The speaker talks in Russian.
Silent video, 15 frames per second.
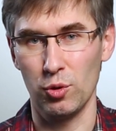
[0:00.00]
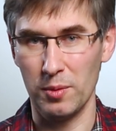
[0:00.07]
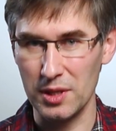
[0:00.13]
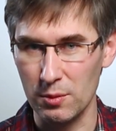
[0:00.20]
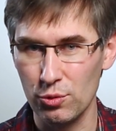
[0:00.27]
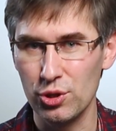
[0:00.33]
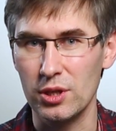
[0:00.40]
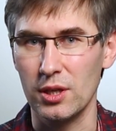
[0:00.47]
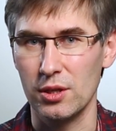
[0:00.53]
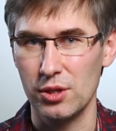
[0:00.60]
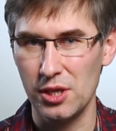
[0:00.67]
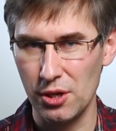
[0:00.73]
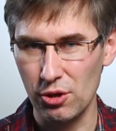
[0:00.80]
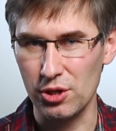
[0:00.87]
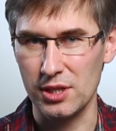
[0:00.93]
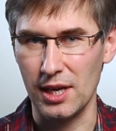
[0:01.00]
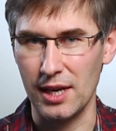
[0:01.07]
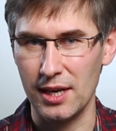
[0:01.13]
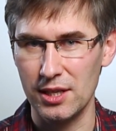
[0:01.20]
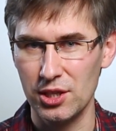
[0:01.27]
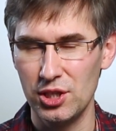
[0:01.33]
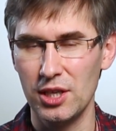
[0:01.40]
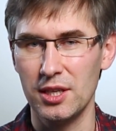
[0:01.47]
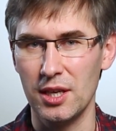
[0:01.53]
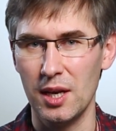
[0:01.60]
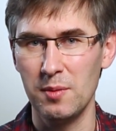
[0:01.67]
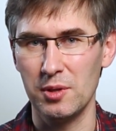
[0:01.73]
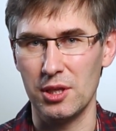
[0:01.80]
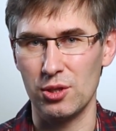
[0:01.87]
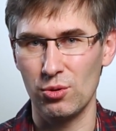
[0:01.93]
Но ну, потому что серьезное ограничение
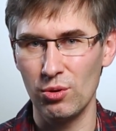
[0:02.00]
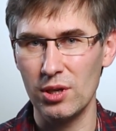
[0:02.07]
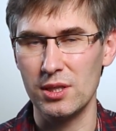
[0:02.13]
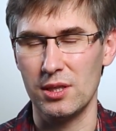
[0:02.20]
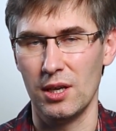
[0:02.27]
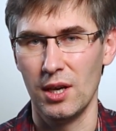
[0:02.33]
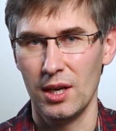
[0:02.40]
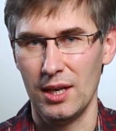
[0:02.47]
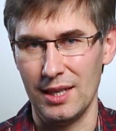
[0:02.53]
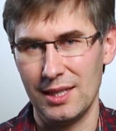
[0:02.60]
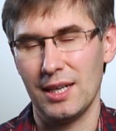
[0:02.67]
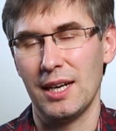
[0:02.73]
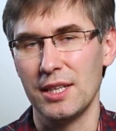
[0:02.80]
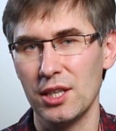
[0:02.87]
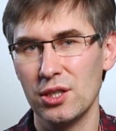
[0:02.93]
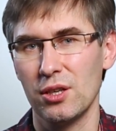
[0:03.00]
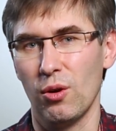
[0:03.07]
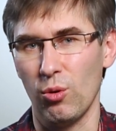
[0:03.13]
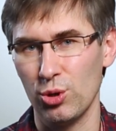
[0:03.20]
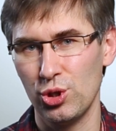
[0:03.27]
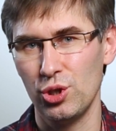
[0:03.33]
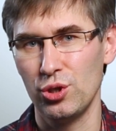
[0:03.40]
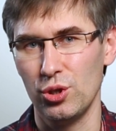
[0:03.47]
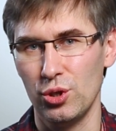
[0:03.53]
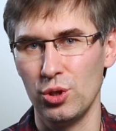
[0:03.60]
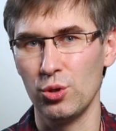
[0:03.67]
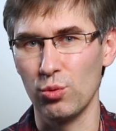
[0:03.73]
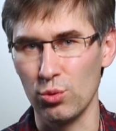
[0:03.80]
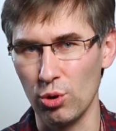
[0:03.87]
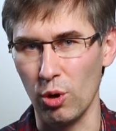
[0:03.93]
лимита скорости, это, конечно, очень
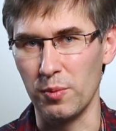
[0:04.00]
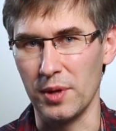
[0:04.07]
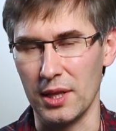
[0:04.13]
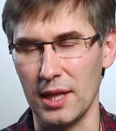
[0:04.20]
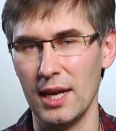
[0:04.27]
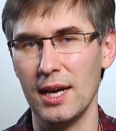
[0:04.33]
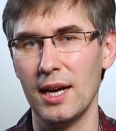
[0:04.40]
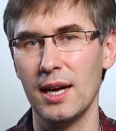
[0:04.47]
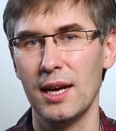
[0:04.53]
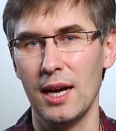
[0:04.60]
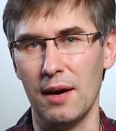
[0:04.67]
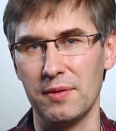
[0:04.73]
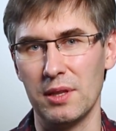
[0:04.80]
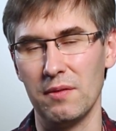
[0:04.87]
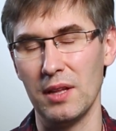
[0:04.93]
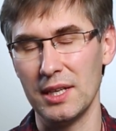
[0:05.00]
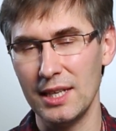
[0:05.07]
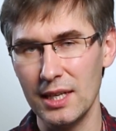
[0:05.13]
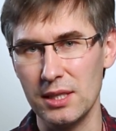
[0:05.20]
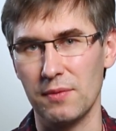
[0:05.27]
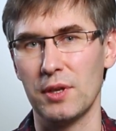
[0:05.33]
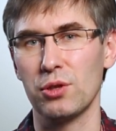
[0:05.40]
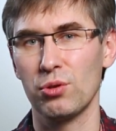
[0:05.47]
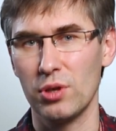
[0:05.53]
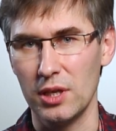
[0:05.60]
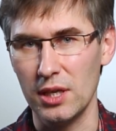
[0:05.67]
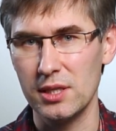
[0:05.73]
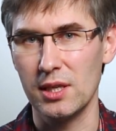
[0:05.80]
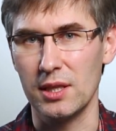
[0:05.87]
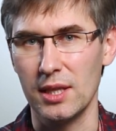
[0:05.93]
неудобно для автовладельцев,
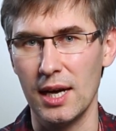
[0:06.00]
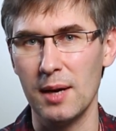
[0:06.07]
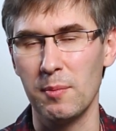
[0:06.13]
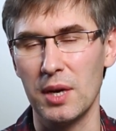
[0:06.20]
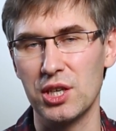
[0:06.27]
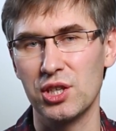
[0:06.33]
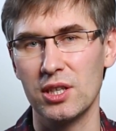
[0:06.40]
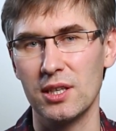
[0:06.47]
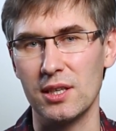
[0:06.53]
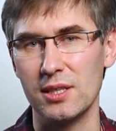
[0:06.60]
которые ездят на большие